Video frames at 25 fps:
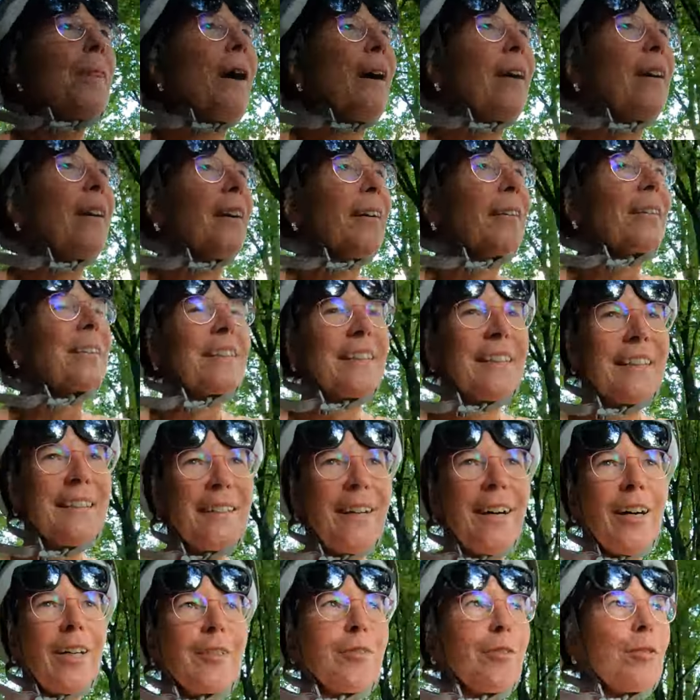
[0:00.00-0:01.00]
naja, es geht
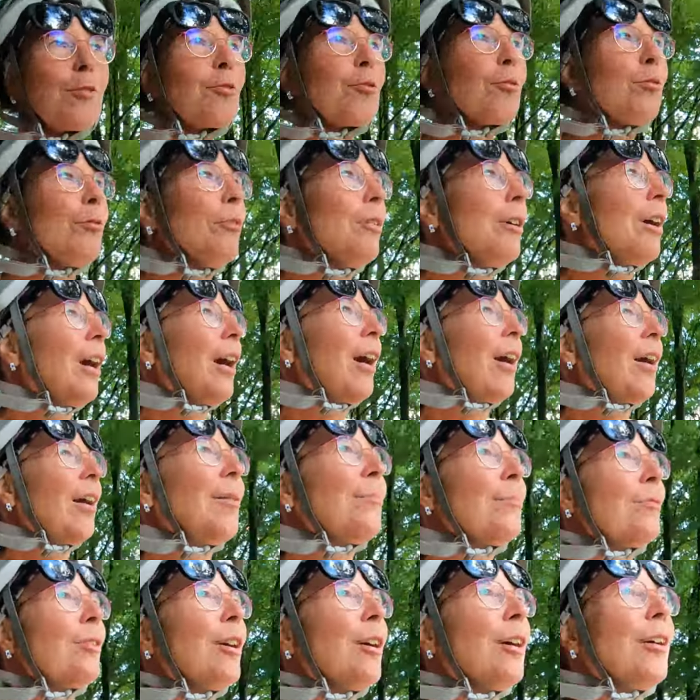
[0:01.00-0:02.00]
gerade noch so,
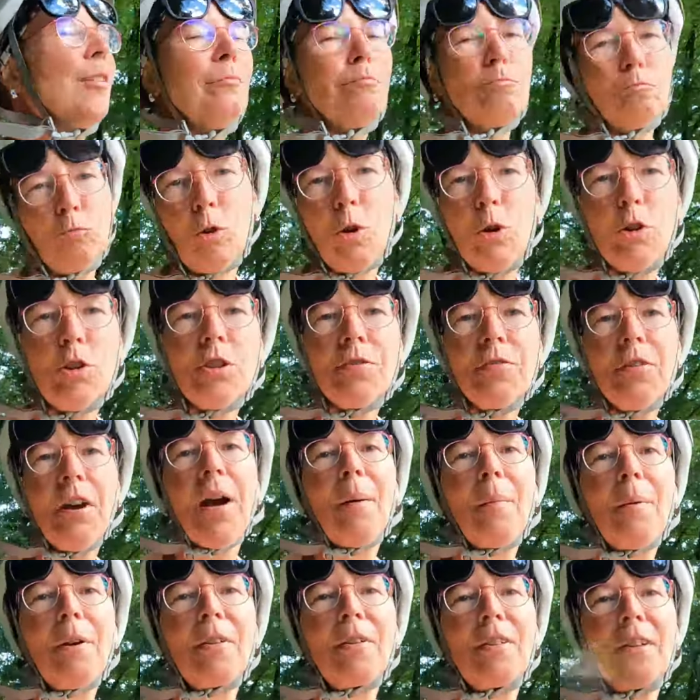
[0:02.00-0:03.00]
aber könnte
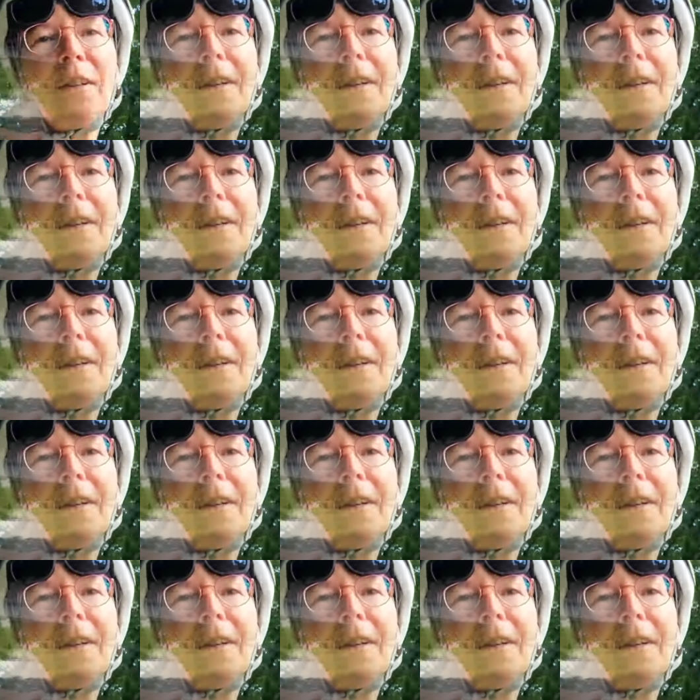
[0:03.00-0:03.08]
wärmer